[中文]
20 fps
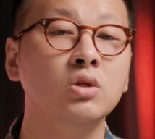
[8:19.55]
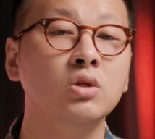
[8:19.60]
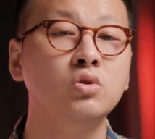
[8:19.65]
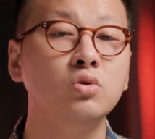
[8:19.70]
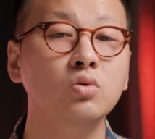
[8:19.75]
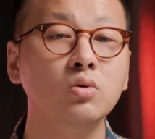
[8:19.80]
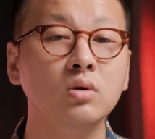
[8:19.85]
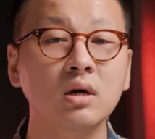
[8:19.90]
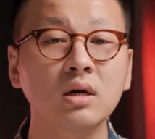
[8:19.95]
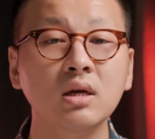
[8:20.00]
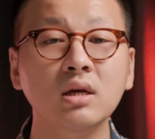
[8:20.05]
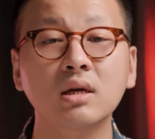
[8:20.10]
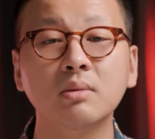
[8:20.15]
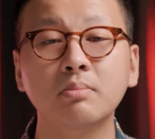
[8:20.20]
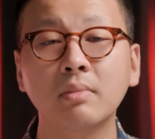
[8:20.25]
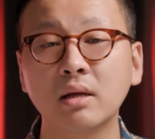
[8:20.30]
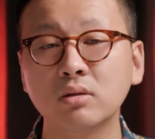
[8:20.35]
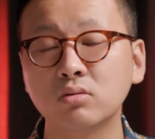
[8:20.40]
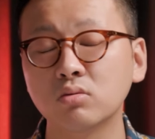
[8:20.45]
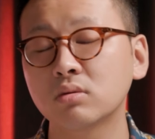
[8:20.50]
就可以
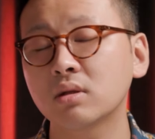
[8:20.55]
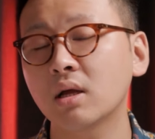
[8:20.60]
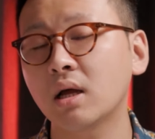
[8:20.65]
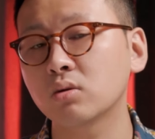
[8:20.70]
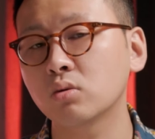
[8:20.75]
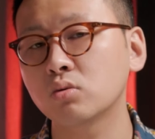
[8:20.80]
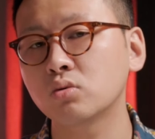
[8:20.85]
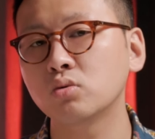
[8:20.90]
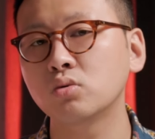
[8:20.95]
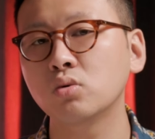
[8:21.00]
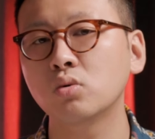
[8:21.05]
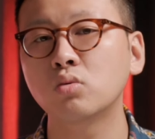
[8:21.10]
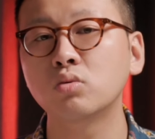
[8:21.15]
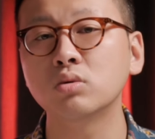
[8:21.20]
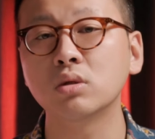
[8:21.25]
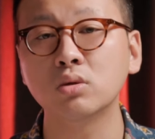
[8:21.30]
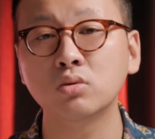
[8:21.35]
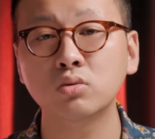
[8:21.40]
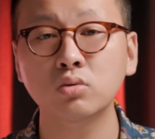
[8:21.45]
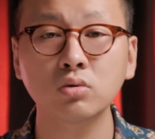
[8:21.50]
满足大多数用
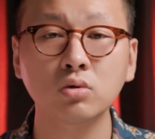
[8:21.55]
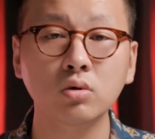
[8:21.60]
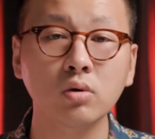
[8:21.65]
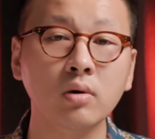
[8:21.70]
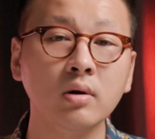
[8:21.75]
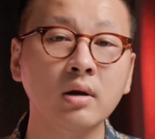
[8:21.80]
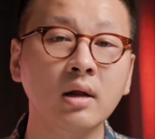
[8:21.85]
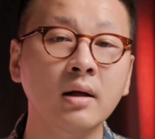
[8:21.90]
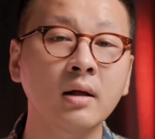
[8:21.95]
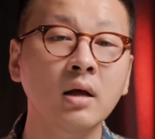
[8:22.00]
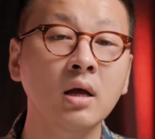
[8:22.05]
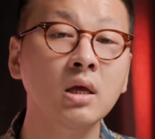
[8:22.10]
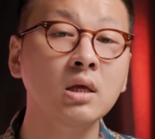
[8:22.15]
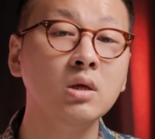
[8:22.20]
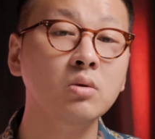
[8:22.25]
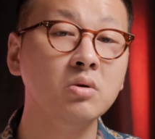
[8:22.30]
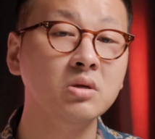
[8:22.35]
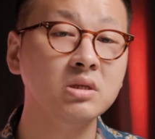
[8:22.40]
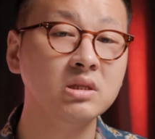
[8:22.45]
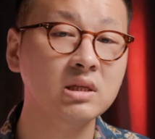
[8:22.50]
户的需求了，
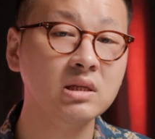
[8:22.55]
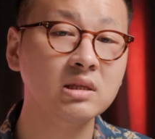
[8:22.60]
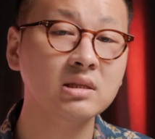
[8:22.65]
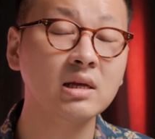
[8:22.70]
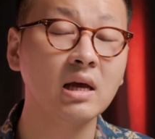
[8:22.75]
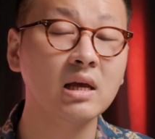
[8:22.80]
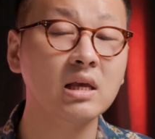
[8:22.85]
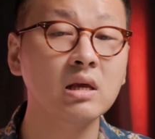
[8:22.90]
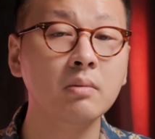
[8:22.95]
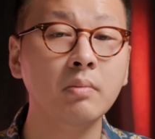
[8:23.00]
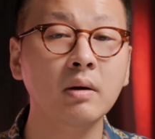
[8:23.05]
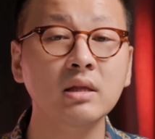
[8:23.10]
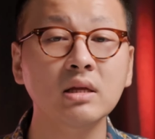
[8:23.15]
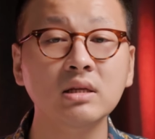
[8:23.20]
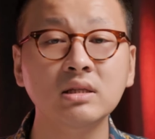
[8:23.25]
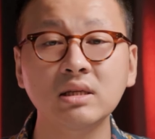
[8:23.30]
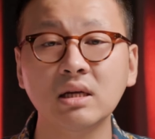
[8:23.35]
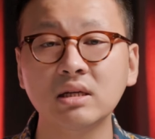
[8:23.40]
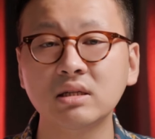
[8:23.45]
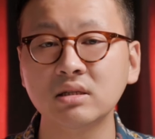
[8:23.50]
因为现在一般
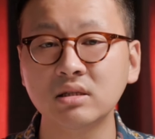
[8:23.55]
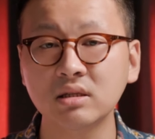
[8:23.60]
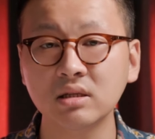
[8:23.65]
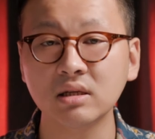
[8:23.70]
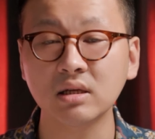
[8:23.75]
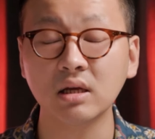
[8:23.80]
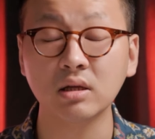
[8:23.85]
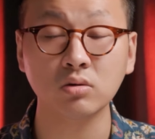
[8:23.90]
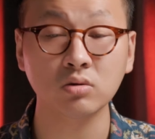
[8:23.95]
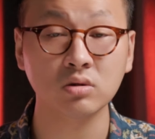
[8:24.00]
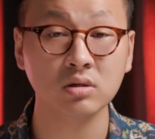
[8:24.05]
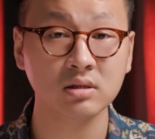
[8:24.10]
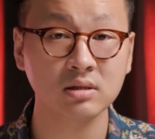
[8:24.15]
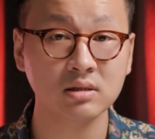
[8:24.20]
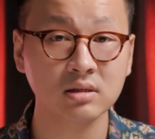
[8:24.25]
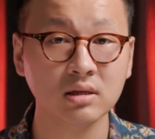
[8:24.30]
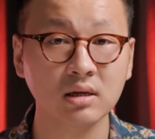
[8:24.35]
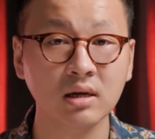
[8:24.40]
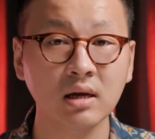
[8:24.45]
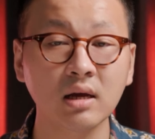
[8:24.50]
的显示器也就是
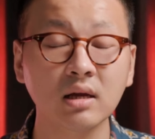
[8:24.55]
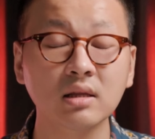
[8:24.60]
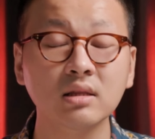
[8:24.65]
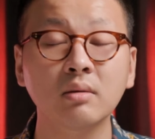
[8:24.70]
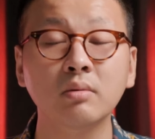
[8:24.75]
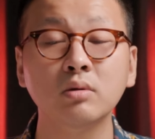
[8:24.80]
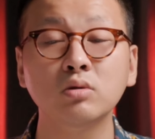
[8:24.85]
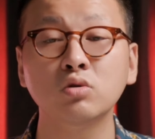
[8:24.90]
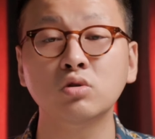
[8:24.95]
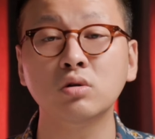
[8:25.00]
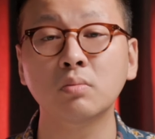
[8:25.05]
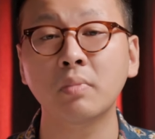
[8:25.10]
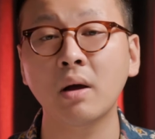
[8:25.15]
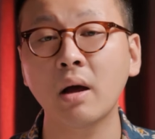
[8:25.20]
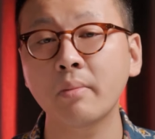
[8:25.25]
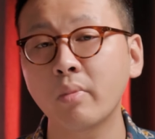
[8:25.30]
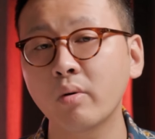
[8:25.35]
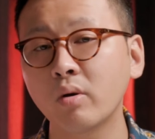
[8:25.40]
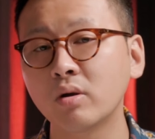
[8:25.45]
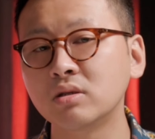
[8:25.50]
四 K，那么就是
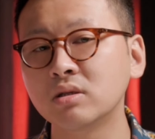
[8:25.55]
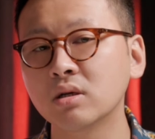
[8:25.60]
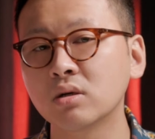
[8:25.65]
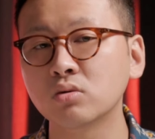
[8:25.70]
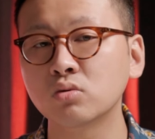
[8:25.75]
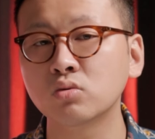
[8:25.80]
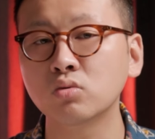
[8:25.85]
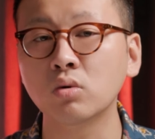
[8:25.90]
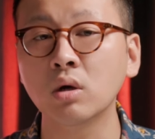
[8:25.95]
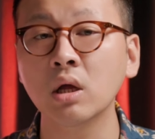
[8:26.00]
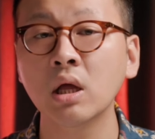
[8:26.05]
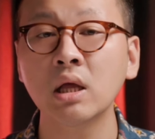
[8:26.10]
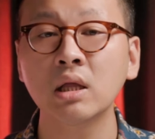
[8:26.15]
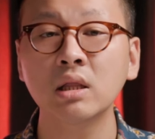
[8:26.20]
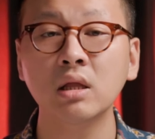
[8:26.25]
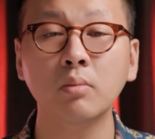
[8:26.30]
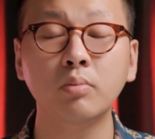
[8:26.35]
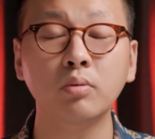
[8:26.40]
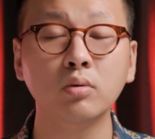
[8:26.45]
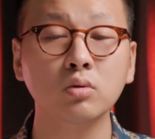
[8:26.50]
八百万像素。
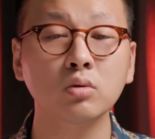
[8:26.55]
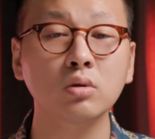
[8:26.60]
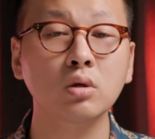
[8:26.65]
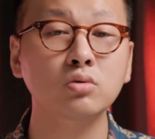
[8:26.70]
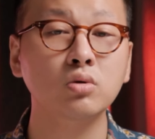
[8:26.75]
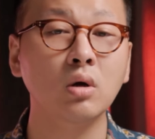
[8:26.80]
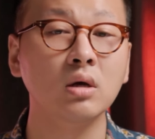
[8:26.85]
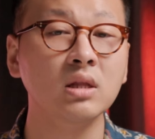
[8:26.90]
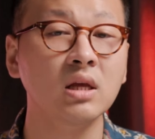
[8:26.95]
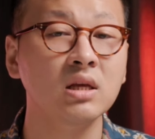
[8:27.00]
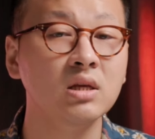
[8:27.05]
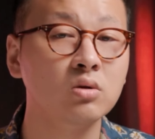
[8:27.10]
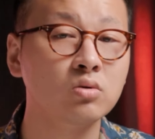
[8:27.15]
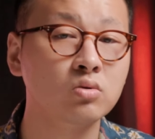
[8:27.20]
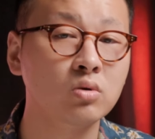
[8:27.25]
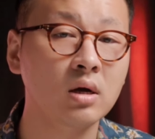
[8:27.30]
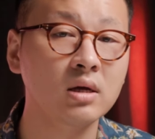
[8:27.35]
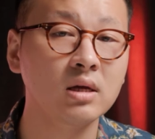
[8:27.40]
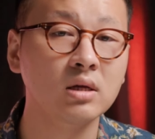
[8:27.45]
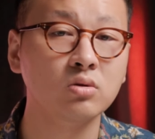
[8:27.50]
那普通的传单印
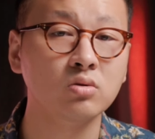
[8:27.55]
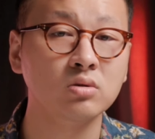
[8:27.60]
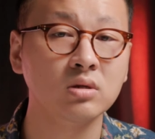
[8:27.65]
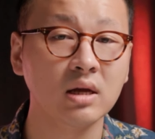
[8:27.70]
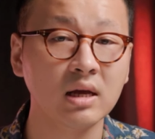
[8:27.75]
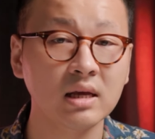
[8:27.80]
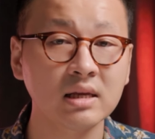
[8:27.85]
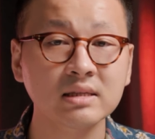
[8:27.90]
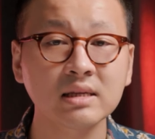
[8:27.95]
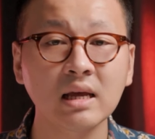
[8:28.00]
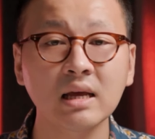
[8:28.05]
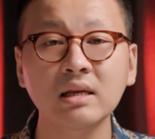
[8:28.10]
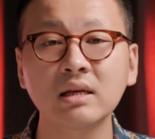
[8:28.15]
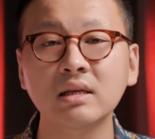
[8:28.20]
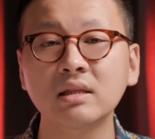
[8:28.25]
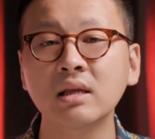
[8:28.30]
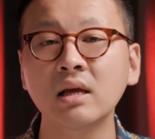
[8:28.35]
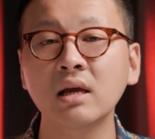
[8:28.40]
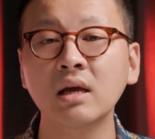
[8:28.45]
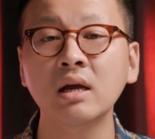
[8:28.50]
刷也就是 A3
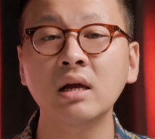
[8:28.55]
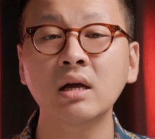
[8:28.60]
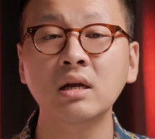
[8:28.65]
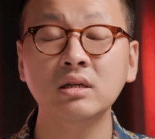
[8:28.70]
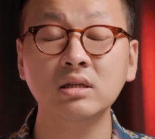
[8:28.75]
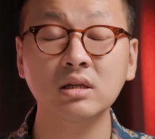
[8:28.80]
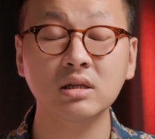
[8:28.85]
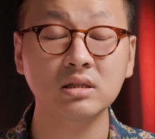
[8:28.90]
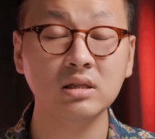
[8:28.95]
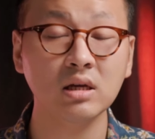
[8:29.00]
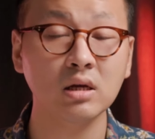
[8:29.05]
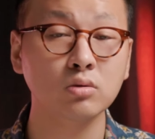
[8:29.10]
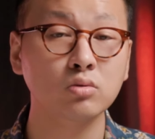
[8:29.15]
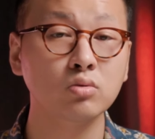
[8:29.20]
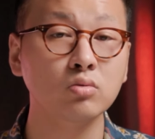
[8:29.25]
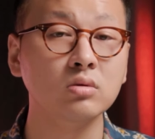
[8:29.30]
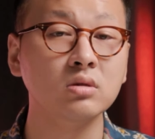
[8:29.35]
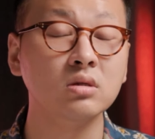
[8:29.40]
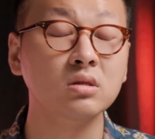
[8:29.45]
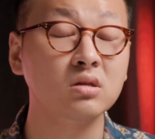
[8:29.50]
以内，这个像
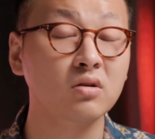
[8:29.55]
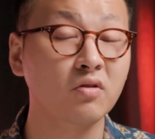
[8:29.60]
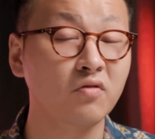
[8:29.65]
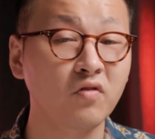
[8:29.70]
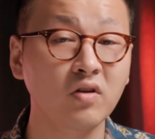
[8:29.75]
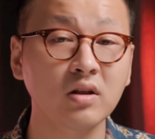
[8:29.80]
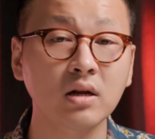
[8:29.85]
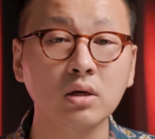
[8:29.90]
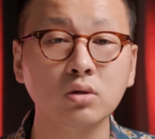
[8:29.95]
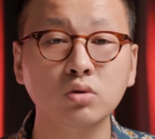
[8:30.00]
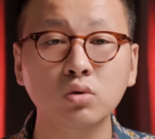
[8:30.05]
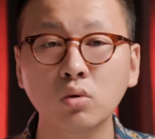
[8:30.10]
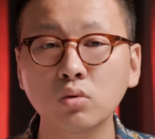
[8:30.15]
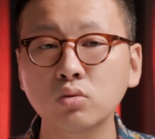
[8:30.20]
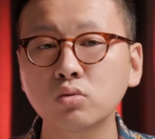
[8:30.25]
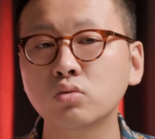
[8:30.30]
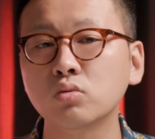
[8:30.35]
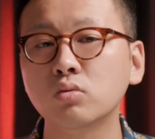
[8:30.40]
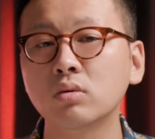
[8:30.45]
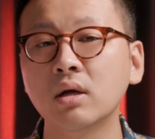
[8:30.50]
素已经是非常
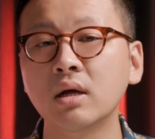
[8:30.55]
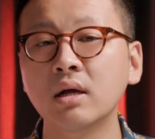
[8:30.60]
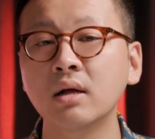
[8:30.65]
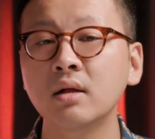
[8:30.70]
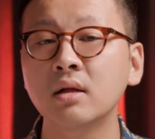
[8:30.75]
充足了。